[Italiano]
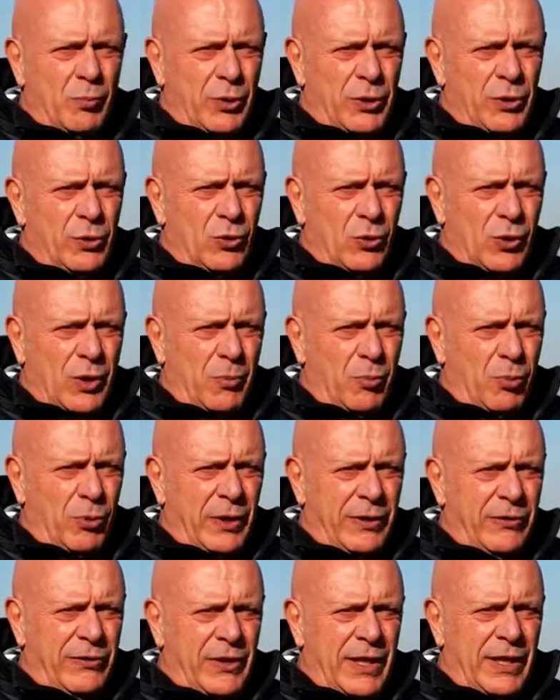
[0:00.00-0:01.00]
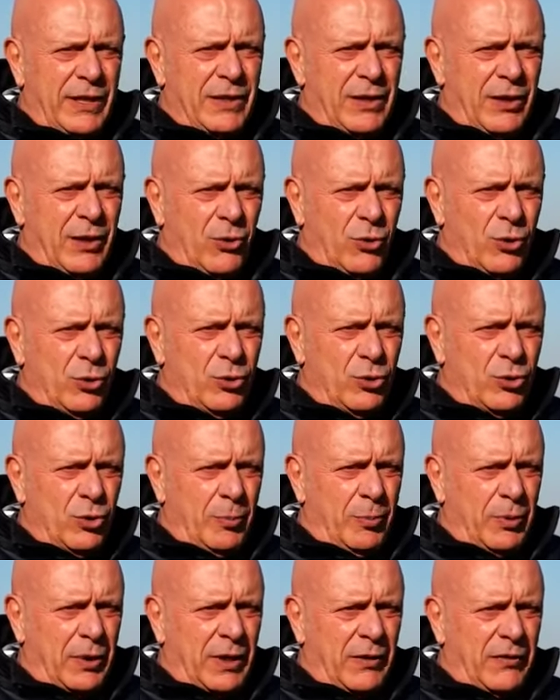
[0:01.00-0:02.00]
un periodo che poi si è
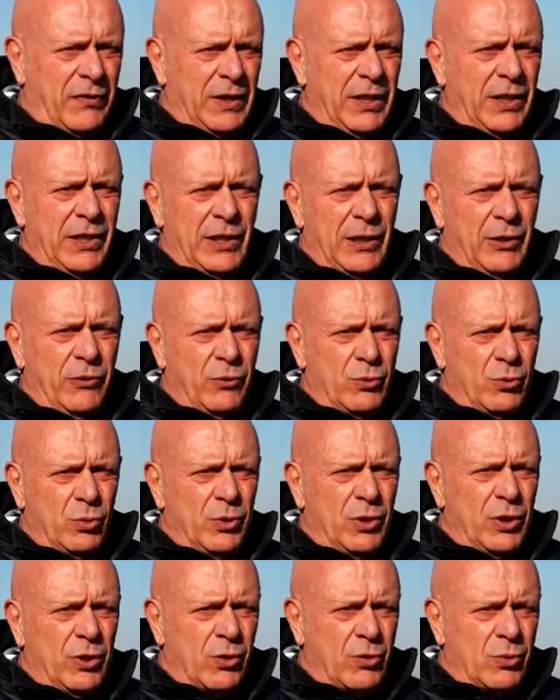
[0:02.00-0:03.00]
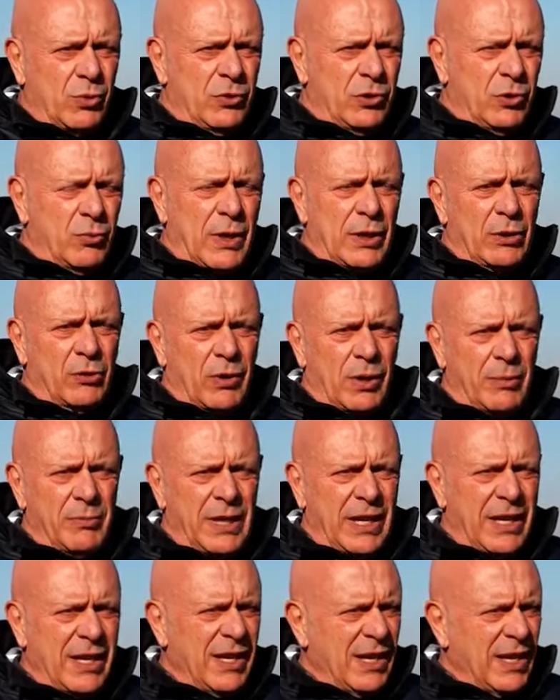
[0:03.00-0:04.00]
interrotto perché finiti gli studi ho continuato la
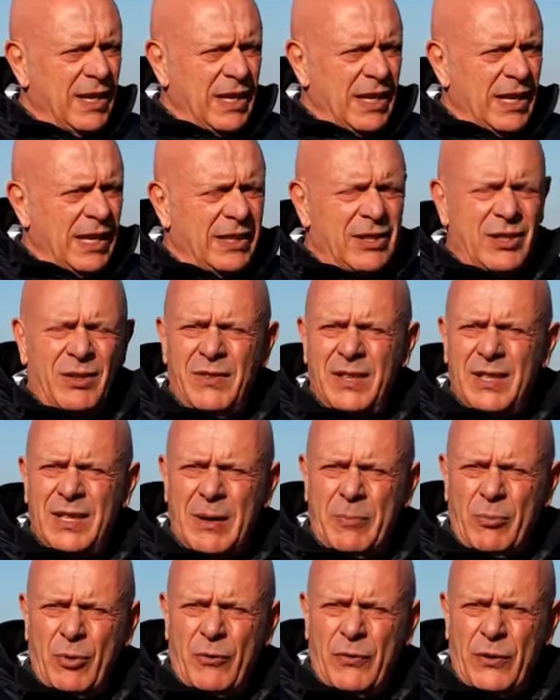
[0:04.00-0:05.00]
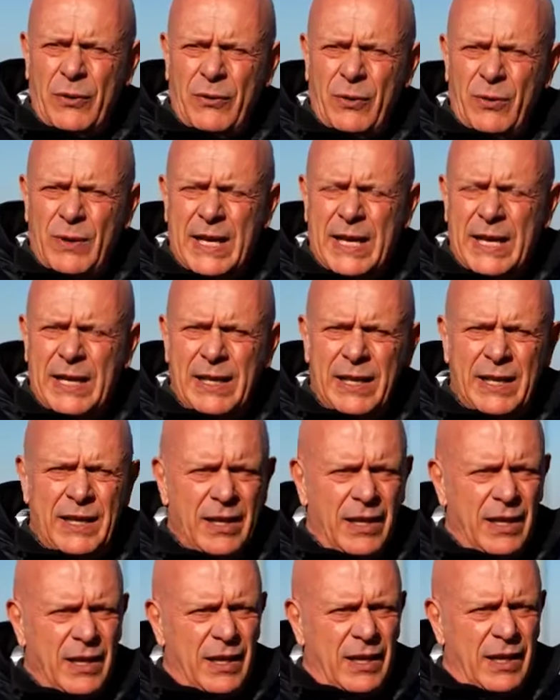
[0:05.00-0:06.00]
mia attività professionale
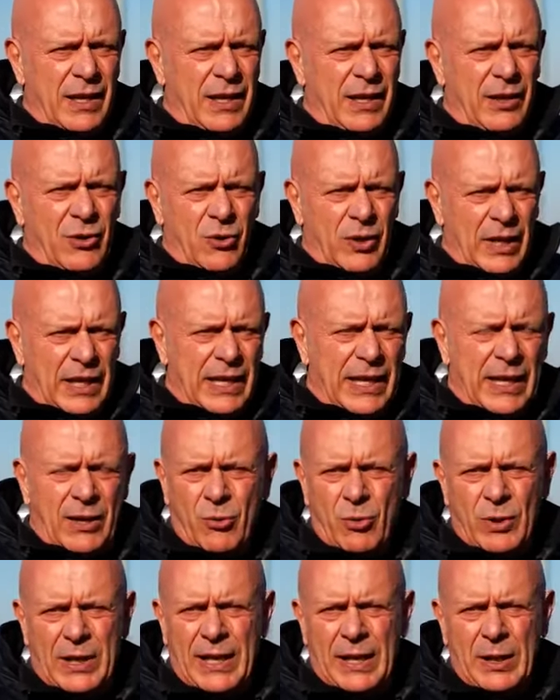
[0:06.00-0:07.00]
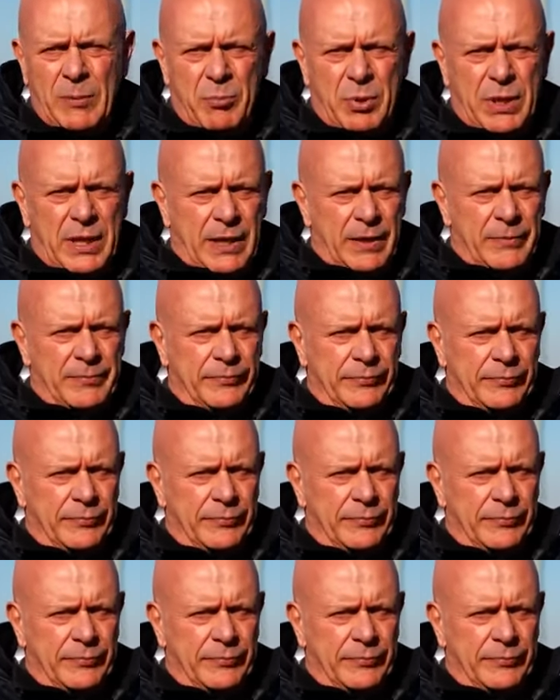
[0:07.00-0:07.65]
che non era quella ipica.